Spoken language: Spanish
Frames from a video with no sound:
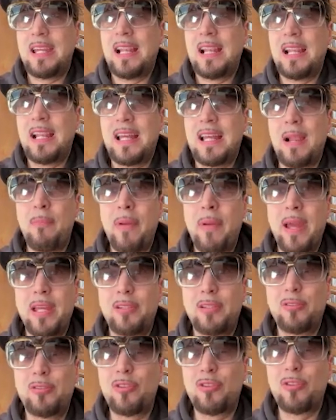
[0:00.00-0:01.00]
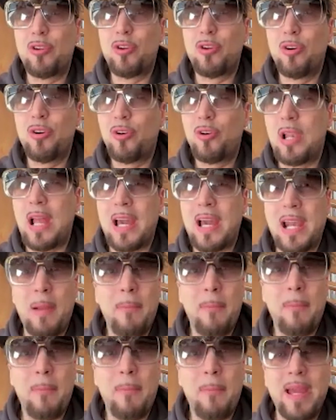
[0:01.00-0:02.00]
el gran maestro o la
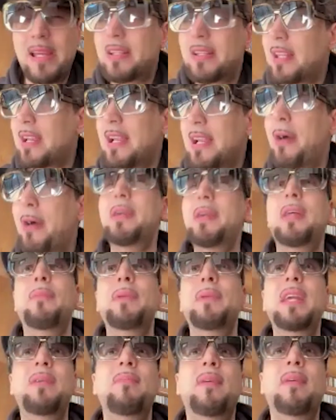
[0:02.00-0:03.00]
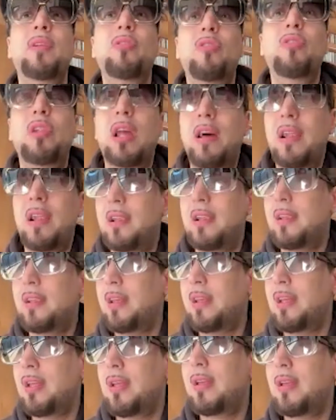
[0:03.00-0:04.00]
gran maestra de la vida misma, ¿no? La,
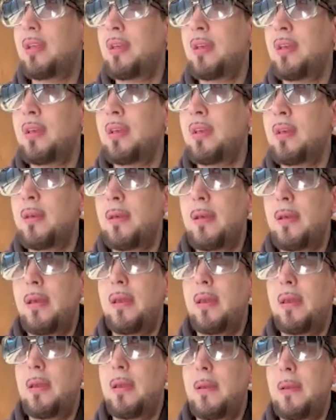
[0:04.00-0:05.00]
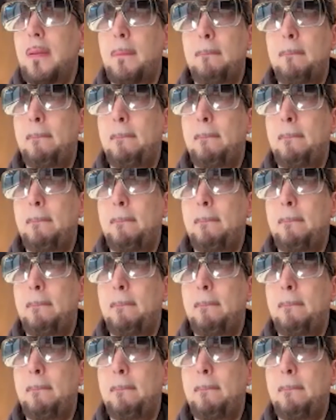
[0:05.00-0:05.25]
eh, eh,